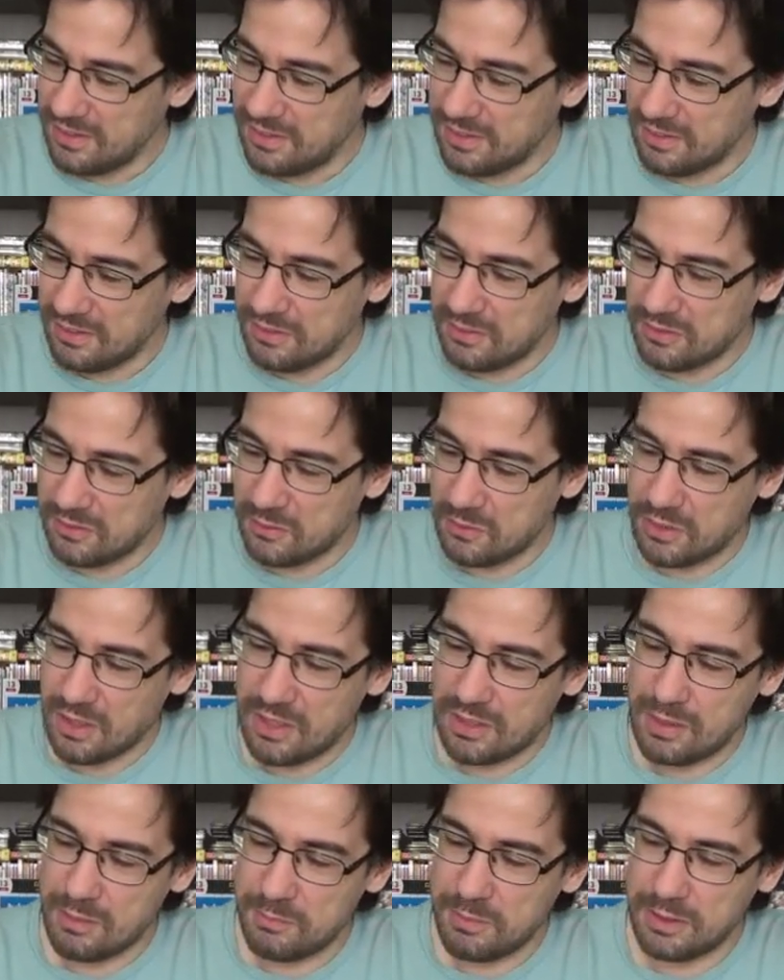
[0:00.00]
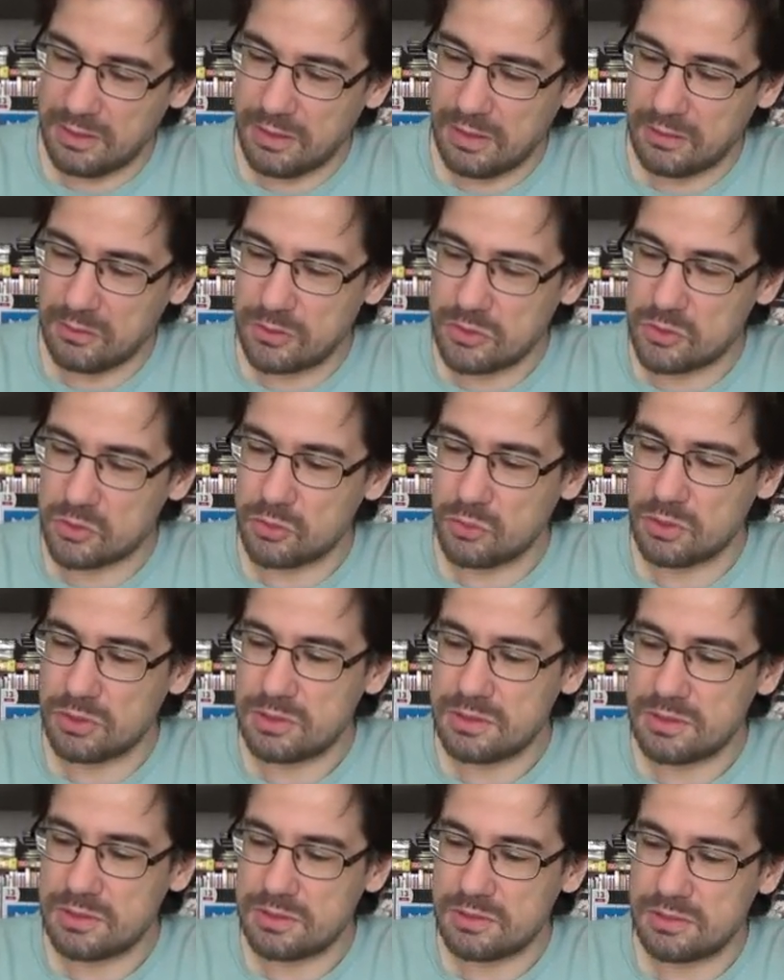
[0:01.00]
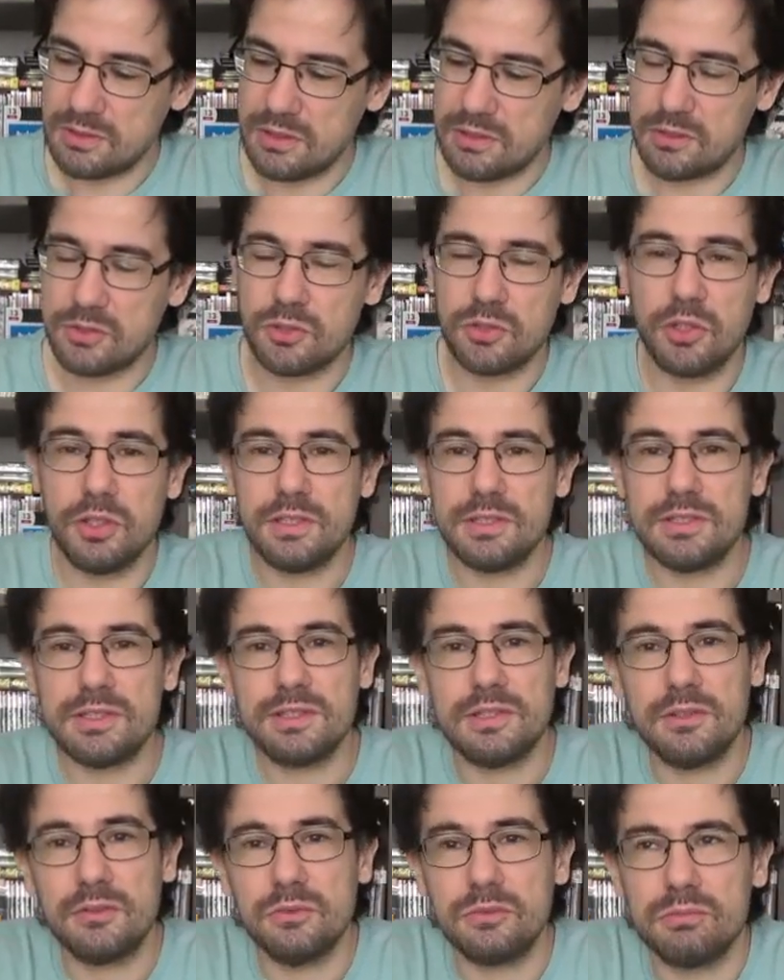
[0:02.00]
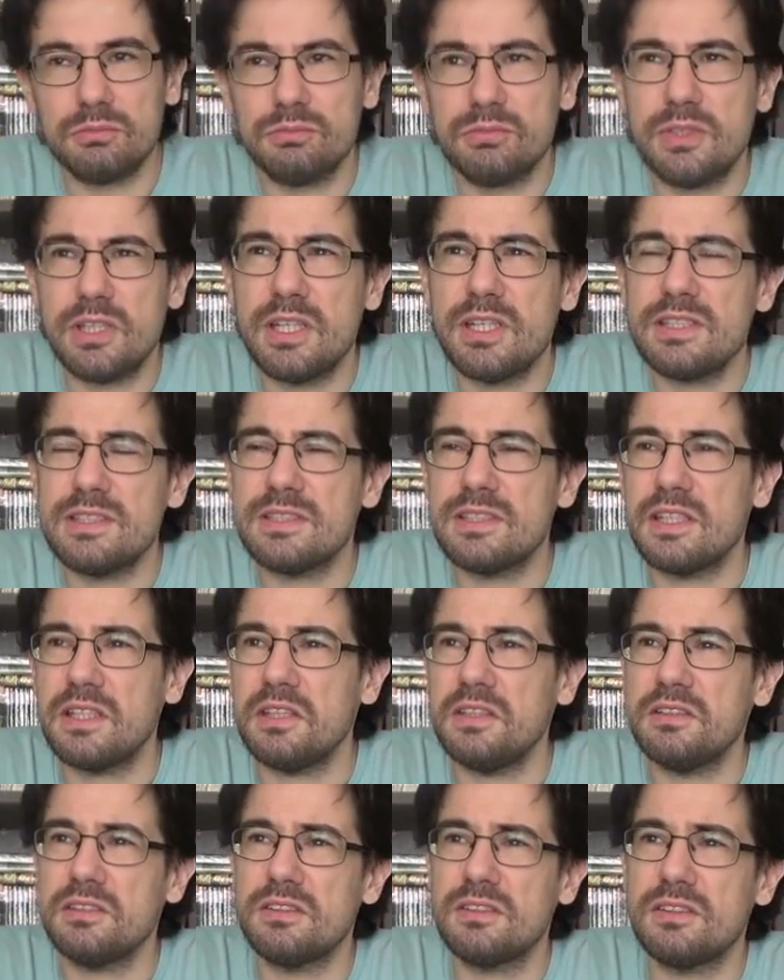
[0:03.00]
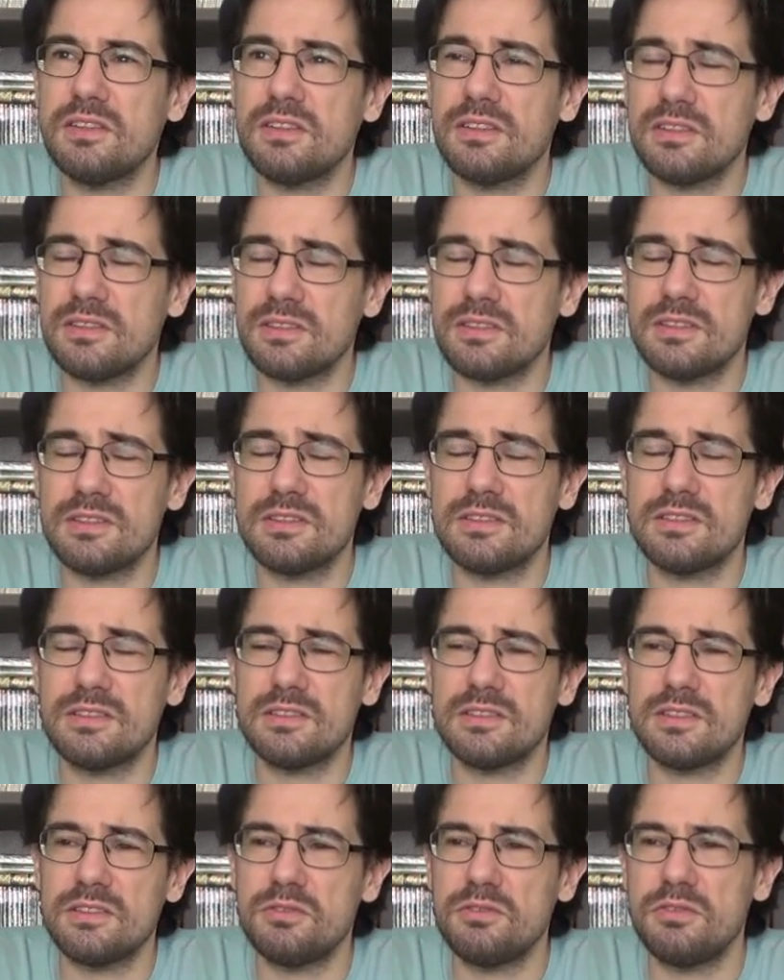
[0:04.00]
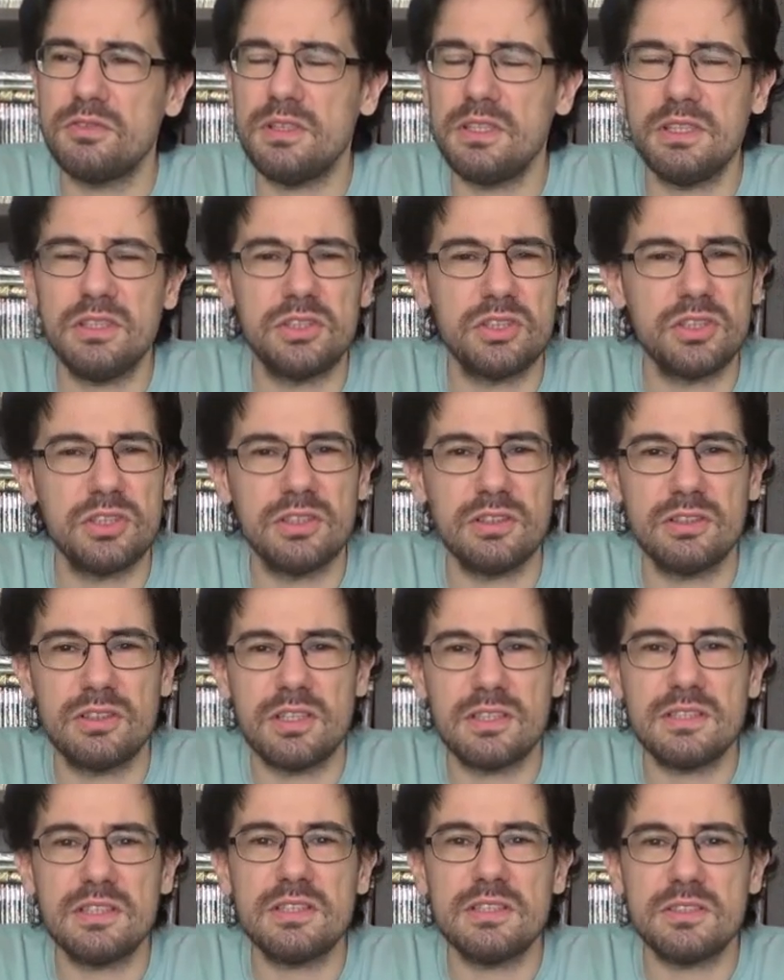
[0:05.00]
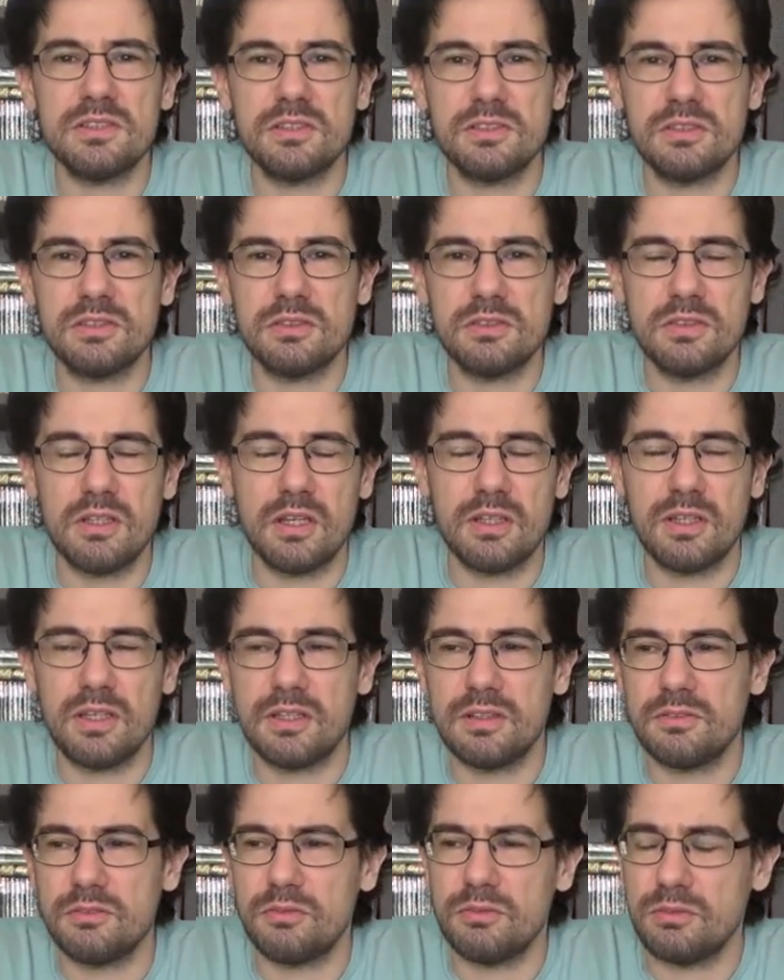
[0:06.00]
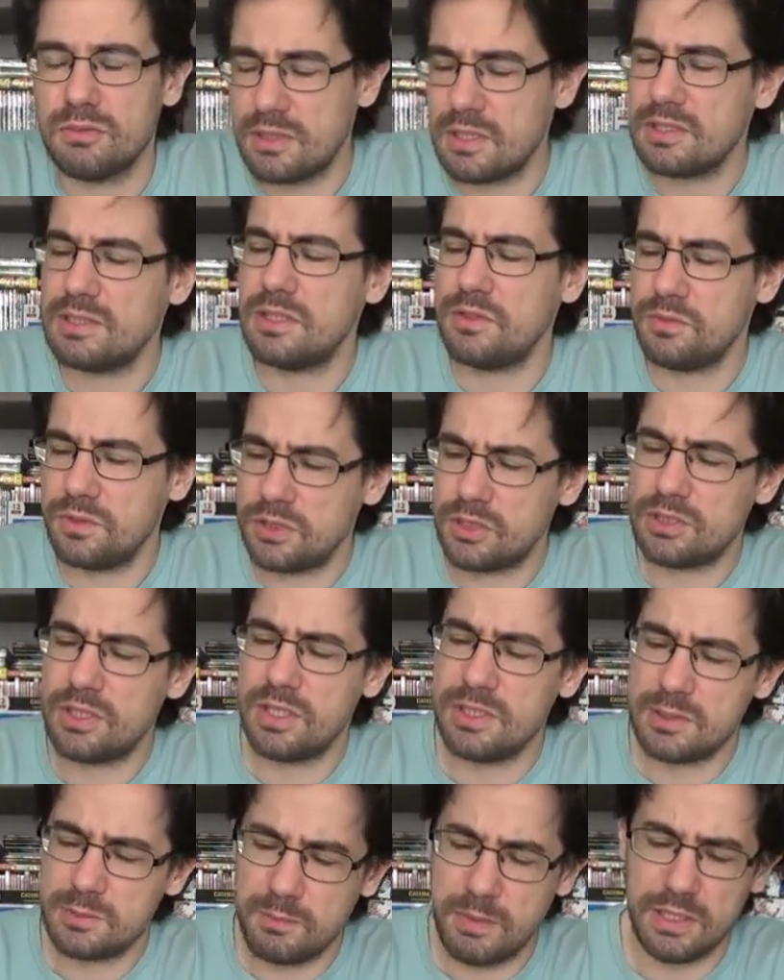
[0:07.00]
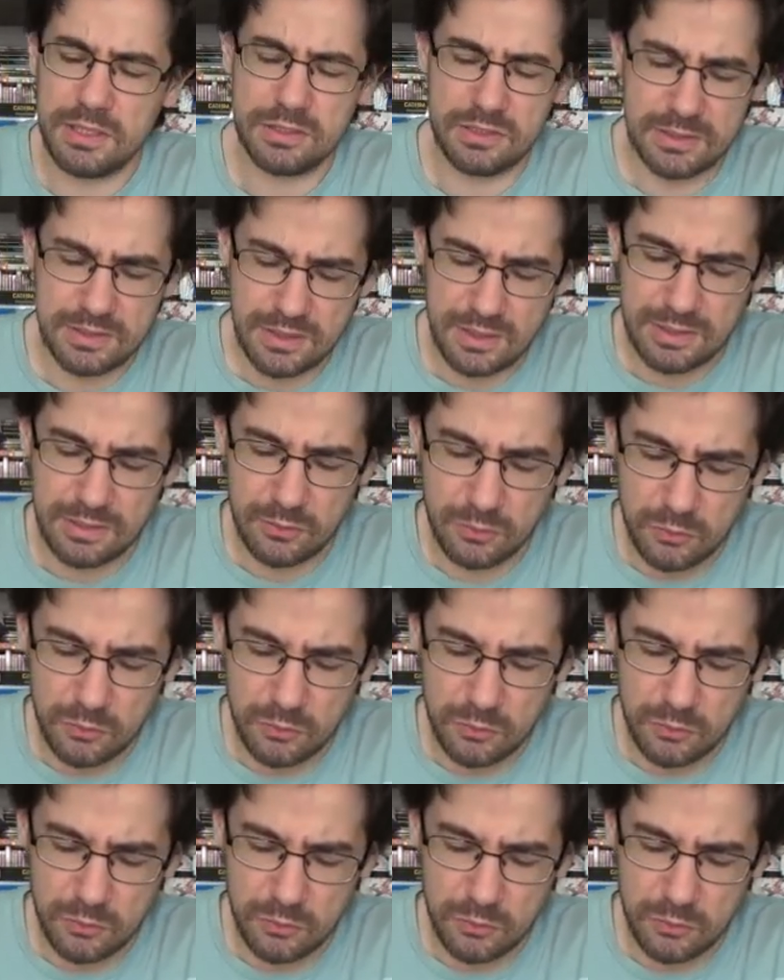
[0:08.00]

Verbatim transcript: E acabei lendo as duas edições e são 320, 300 e, é, 323 páginas cada